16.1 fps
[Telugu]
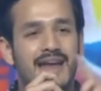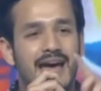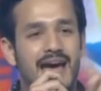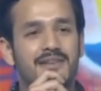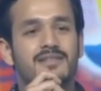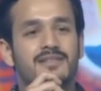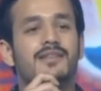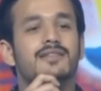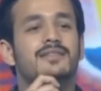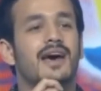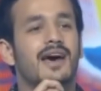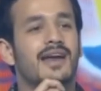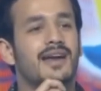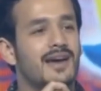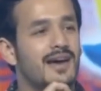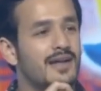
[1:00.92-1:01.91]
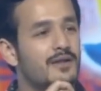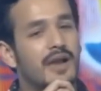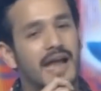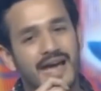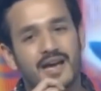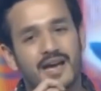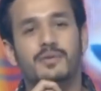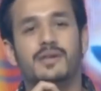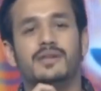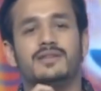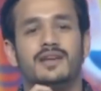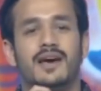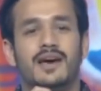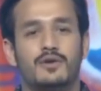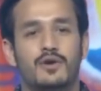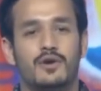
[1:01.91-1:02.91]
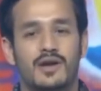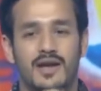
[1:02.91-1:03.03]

న్యాచురల్ స్టారే కాదు లైకబుల్ స్టార్ కూడా